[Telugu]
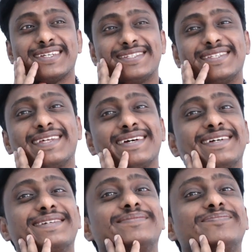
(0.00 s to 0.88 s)
ఖచ్చితంగా
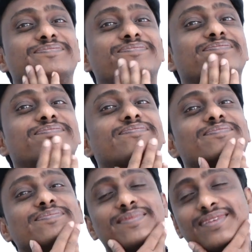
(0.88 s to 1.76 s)
ఈ దరిద్రాలన్నీ
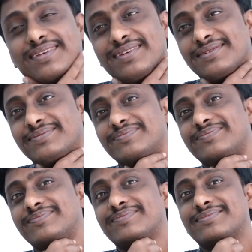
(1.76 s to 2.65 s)

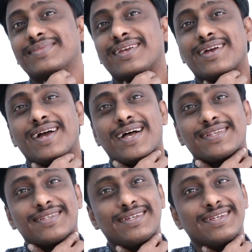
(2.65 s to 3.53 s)
కొంపకపోతాయి అంటారు
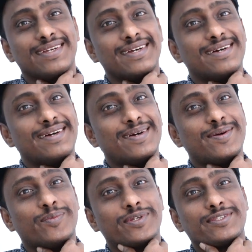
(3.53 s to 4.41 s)
అసలు ఇంకా
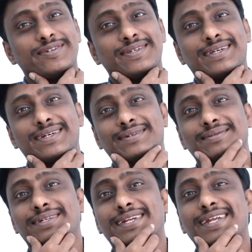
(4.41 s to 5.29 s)
మొత్తం ఇంకా
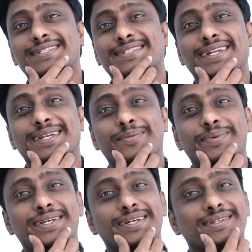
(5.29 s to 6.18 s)
రాష్ట్రానికి
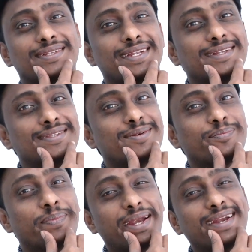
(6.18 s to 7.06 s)
పట్టిన దరిద్రం
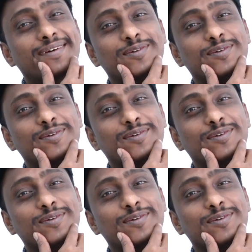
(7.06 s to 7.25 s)
పేడ